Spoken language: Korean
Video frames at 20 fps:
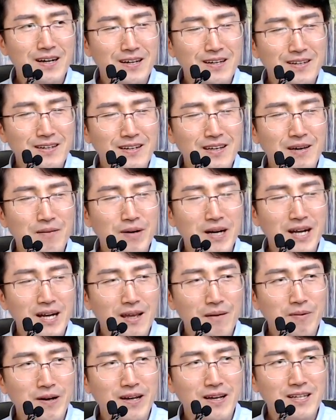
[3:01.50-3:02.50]
이렇게
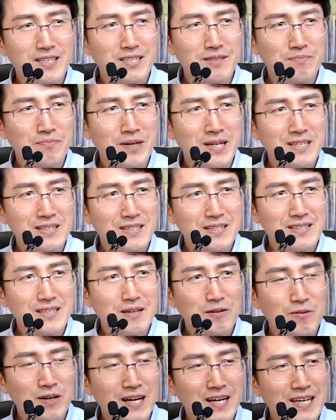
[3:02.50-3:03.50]
말해봐야 지
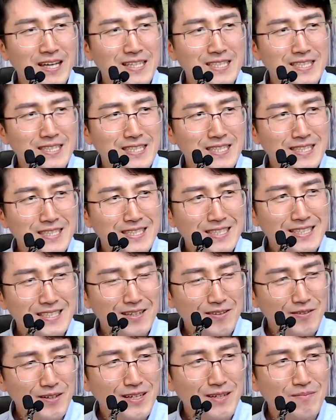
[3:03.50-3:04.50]
팔자대로
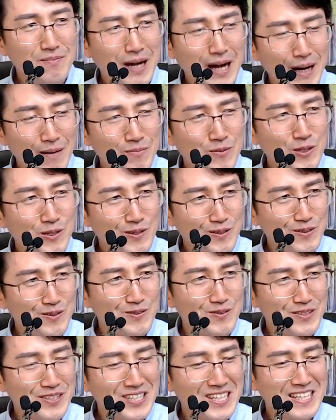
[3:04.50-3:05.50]
하겠지라고 하는 마음도
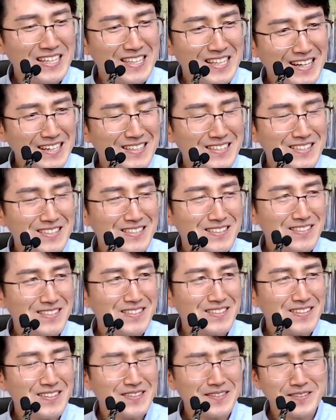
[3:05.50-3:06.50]
있고 그렇긴 하거든요
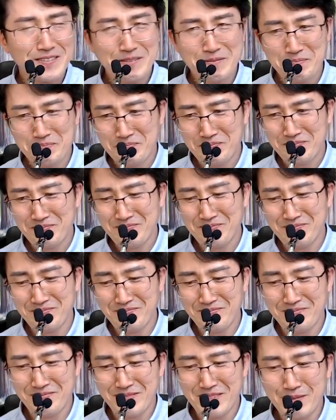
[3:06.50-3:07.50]

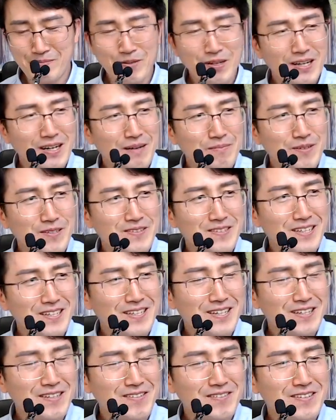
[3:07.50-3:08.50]
음, 뭐가
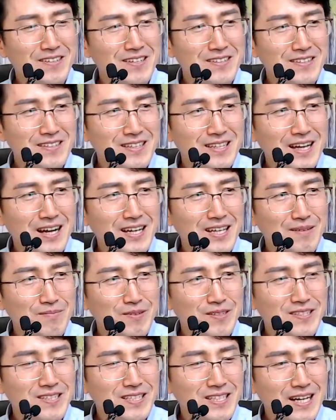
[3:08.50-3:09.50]
먼저일까요? 이거 닭이
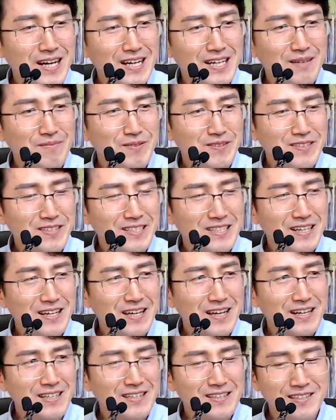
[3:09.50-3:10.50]
먼저냐 알이 먼저냐의
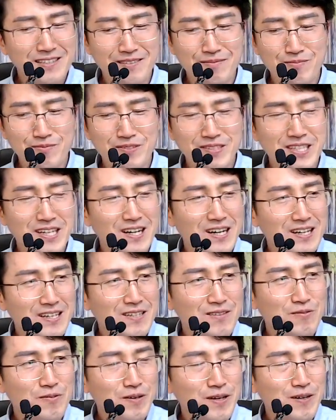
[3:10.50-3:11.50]
같은 문제
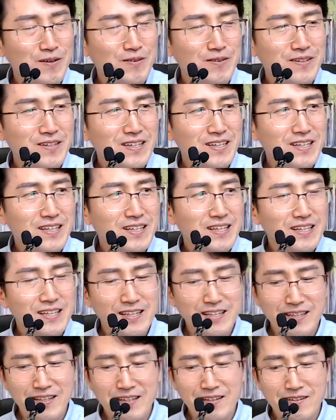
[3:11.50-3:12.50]
같기도 해요
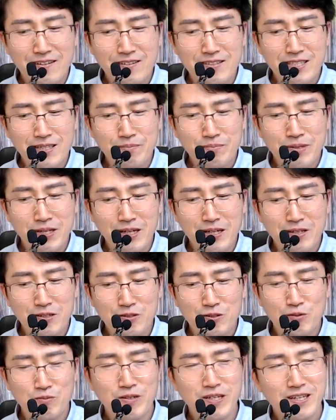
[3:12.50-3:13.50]
어차피
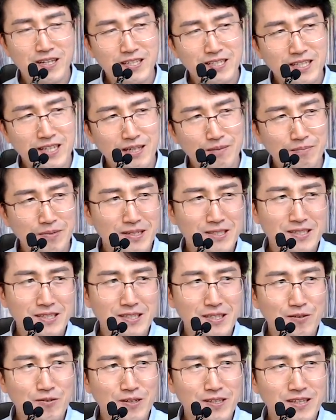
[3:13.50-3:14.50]
알려줘봐야 자기
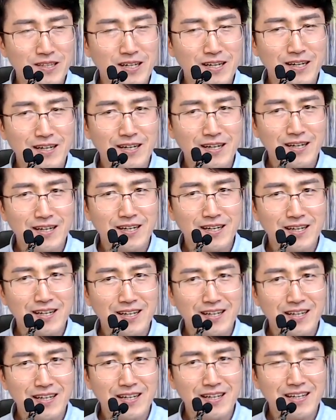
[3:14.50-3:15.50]
팔자대로 한다
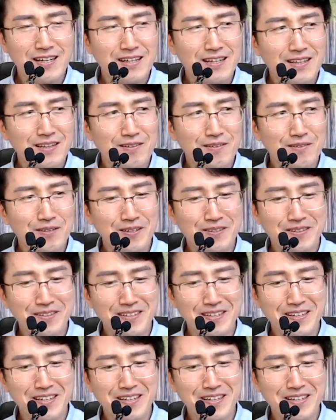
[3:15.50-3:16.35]
어떤